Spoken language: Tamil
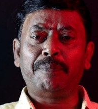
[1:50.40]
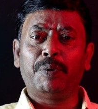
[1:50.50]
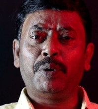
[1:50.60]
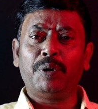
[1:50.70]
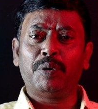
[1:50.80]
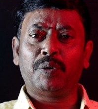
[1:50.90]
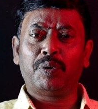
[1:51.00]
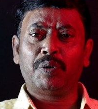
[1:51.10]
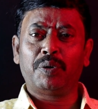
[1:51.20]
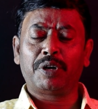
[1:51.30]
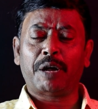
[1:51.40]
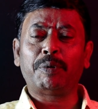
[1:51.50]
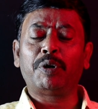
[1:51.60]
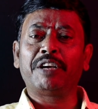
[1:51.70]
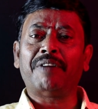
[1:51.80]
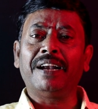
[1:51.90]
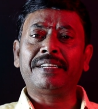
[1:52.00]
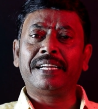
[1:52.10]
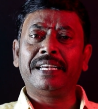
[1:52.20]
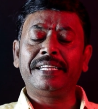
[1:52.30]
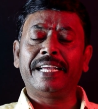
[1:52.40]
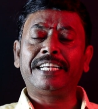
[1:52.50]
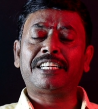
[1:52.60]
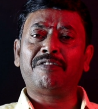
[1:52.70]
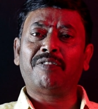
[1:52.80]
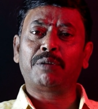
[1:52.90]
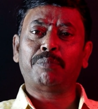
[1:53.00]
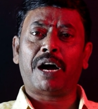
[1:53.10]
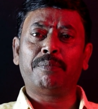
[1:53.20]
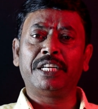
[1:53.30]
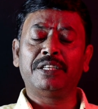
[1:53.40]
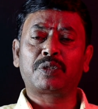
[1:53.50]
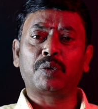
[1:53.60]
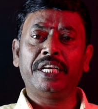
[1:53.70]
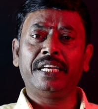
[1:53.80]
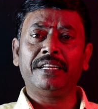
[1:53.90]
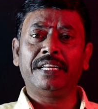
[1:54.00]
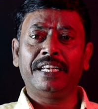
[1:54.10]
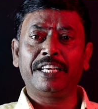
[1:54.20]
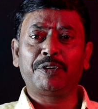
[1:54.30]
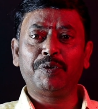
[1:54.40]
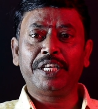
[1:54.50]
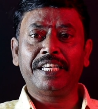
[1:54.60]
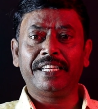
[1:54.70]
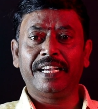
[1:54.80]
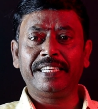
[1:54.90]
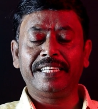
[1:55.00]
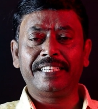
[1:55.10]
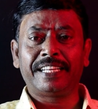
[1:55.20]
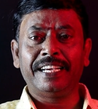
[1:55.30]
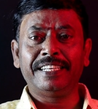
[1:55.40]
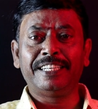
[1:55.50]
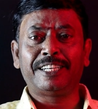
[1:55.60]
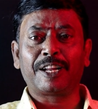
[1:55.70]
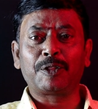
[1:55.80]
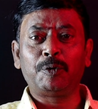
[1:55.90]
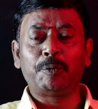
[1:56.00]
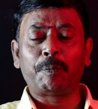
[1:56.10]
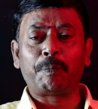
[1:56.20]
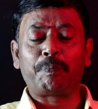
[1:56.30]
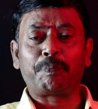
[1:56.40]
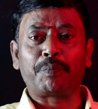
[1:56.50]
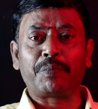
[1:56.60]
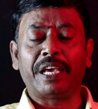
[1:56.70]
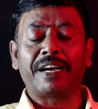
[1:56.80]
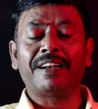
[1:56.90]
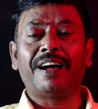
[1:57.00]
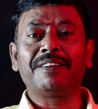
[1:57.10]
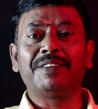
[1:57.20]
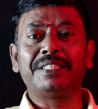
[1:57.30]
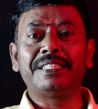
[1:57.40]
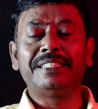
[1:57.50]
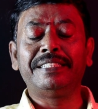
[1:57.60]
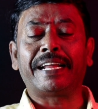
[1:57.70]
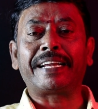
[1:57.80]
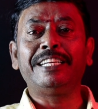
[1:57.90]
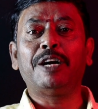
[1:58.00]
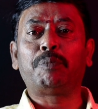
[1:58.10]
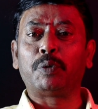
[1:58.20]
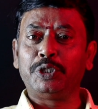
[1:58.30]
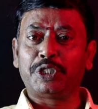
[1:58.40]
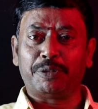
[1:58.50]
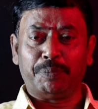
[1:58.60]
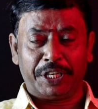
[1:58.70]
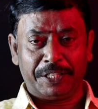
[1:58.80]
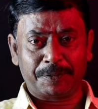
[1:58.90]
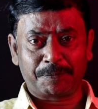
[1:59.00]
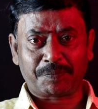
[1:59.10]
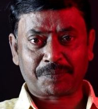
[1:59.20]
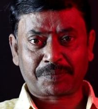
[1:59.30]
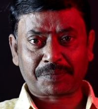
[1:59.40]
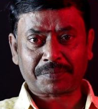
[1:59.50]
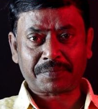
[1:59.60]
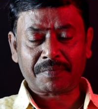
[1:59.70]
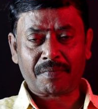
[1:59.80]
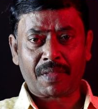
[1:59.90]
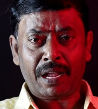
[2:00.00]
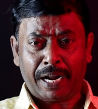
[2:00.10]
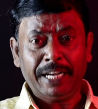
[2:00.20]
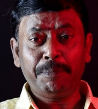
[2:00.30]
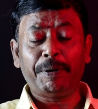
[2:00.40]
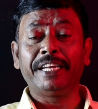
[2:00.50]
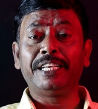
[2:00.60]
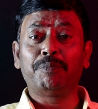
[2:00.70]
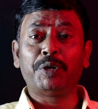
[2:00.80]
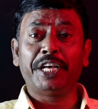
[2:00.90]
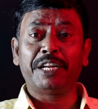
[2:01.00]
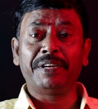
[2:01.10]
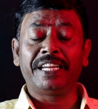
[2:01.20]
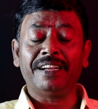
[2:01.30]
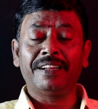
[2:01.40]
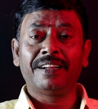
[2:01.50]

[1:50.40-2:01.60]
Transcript: அப்போது நம்மளுடைய வாழ்க்கையில் ஏற்றம் வருமா அப்படின்னு சொல்லி இன்றைக்கும் நீங்கள் ஏங்கிக்கிட்டே இருக்கிறதும் எங்களால் வந்து நிறையா புரிஞ்சுக்க முடியுது கண்டிப்பாக நீங்கள் முன்னேறுவீங்க